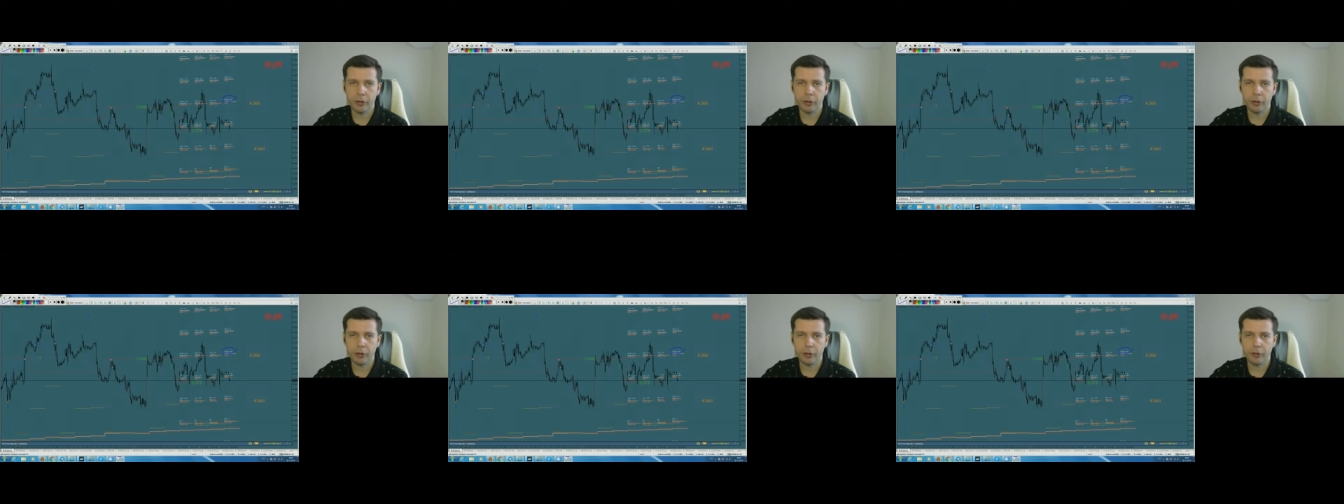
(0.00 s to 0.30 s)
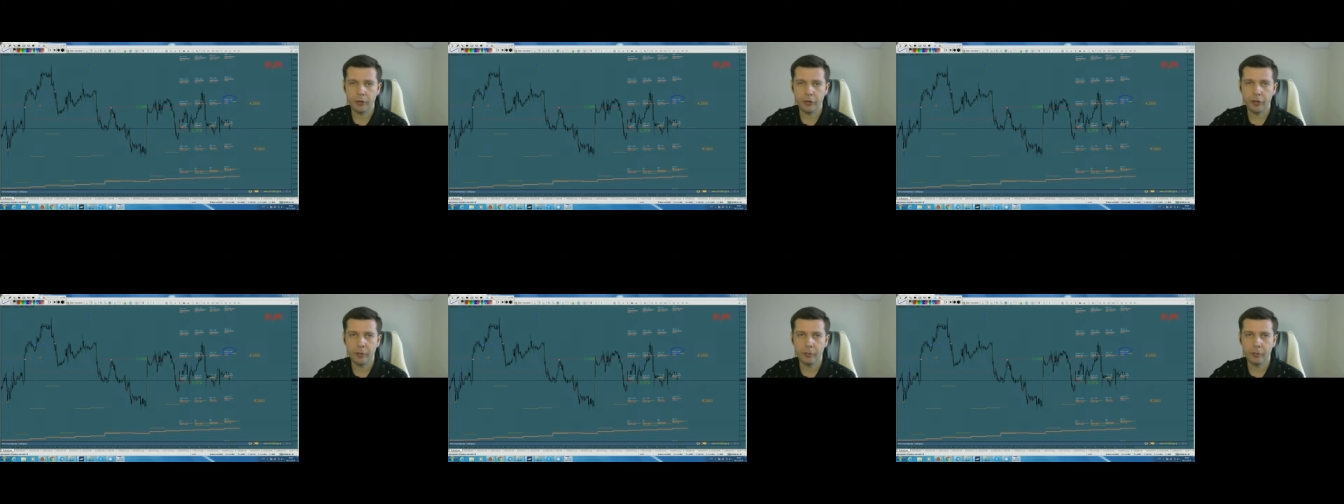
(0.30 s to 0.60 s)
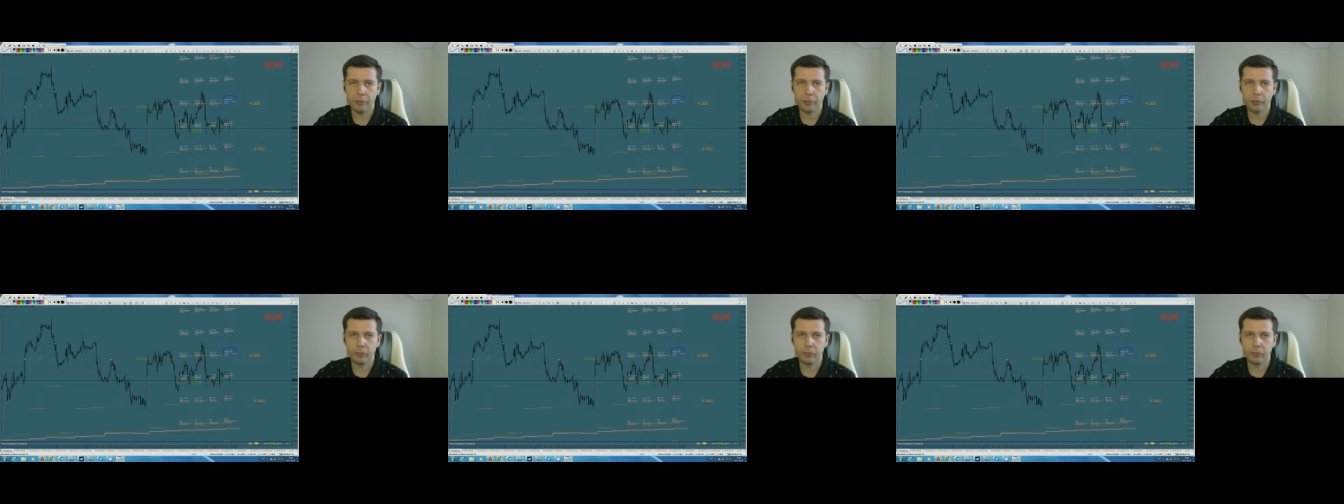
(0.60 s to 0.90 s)
а,
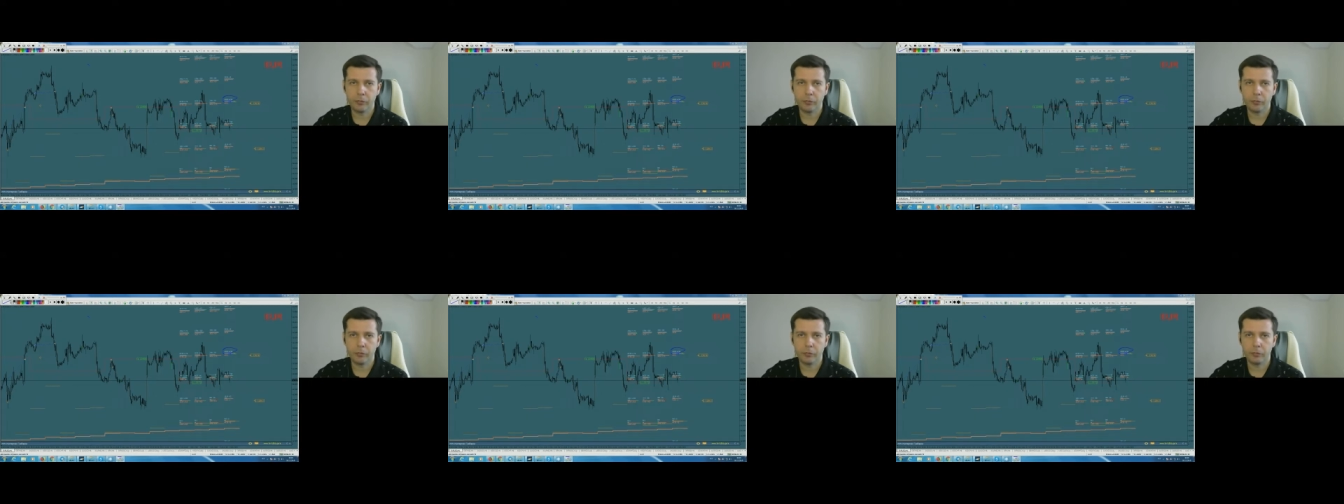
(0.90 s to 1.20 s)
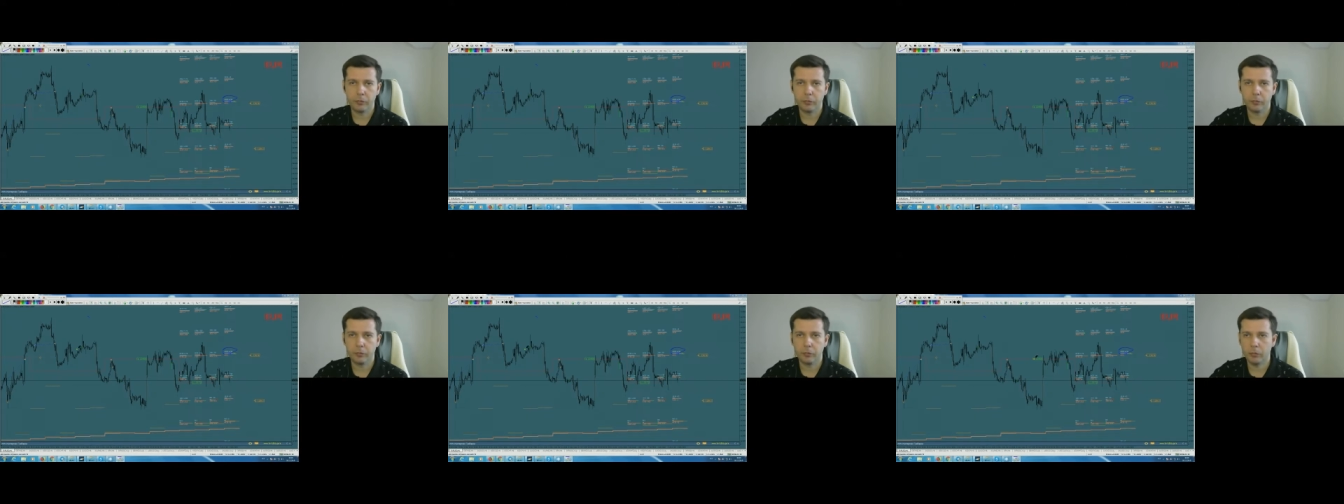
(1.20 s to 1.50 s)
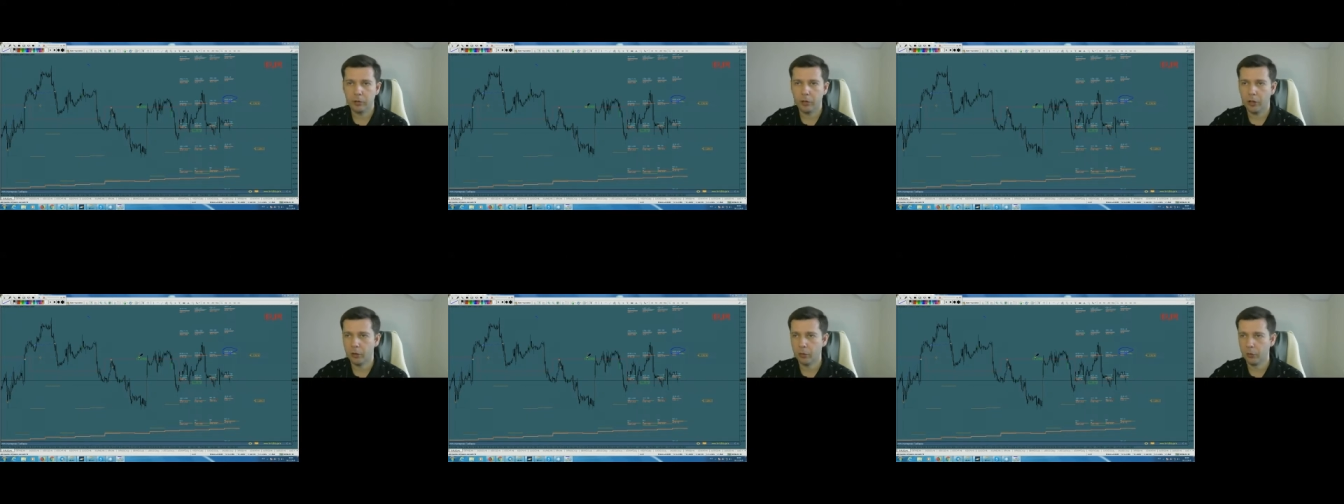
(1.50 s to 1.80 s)
чем
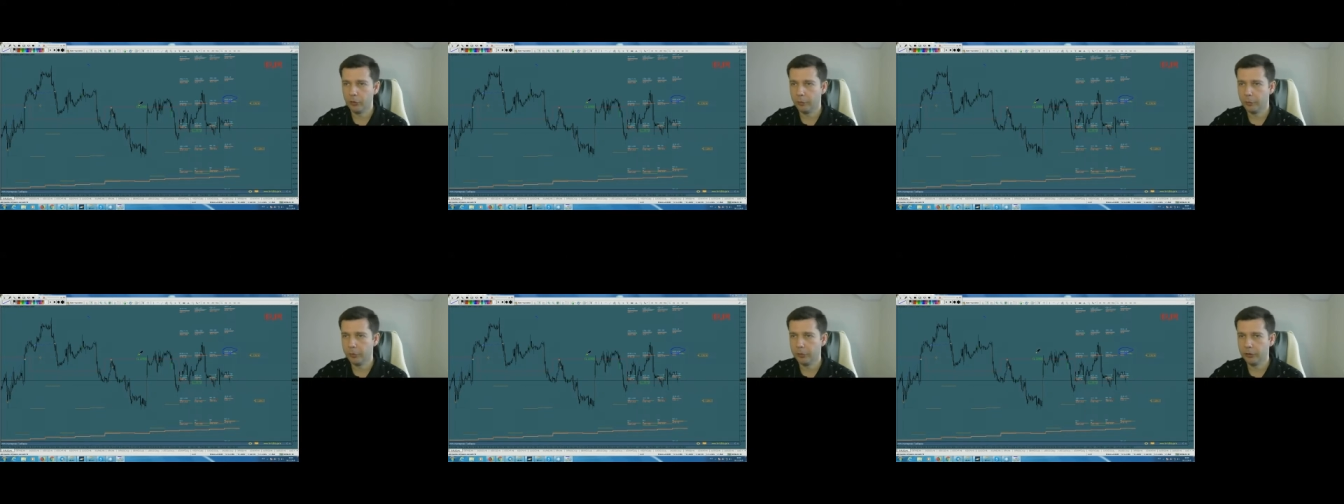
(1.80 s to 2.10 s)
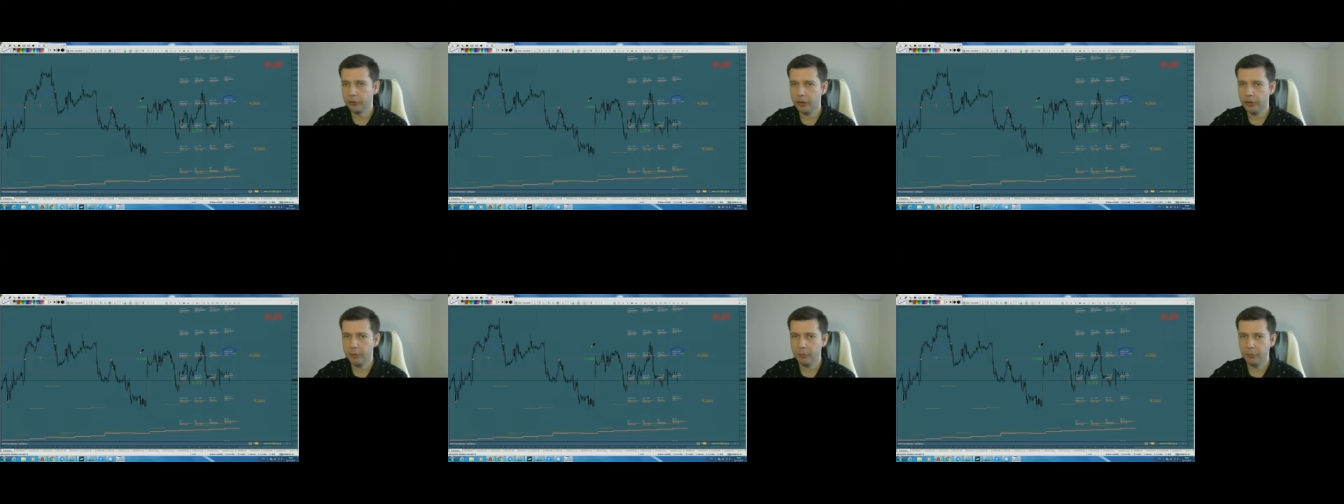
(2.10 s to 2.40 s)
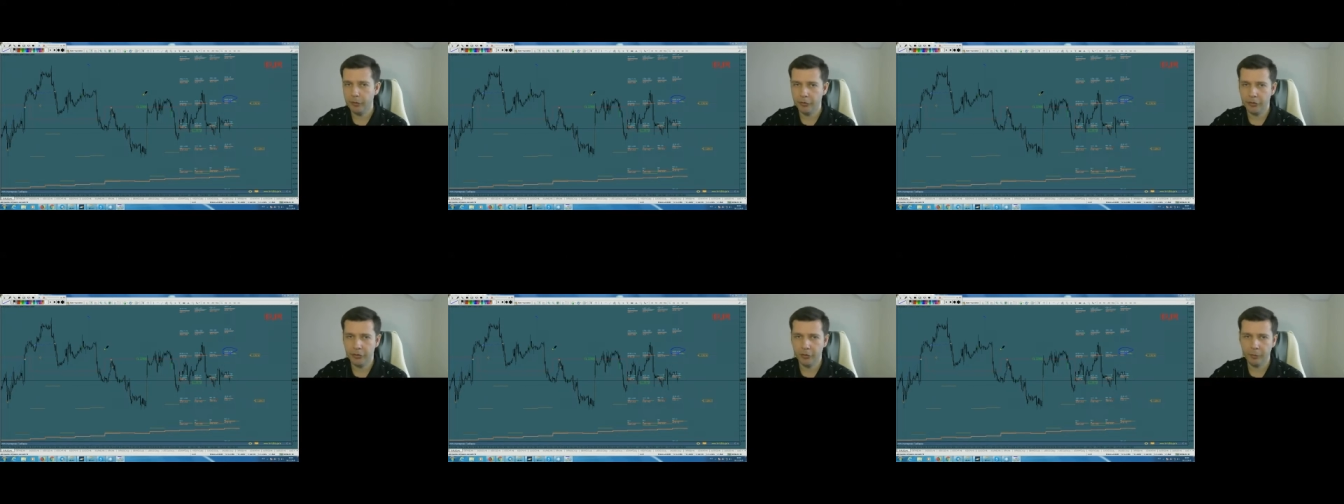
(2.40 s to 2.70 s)
хорош был этот
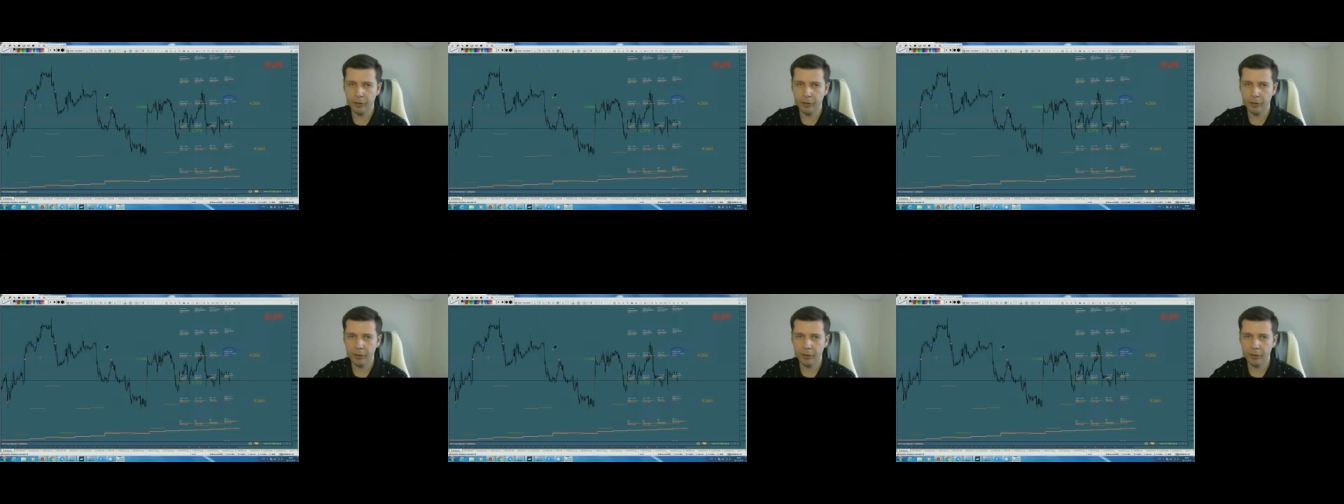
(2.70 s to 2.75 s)
месяц?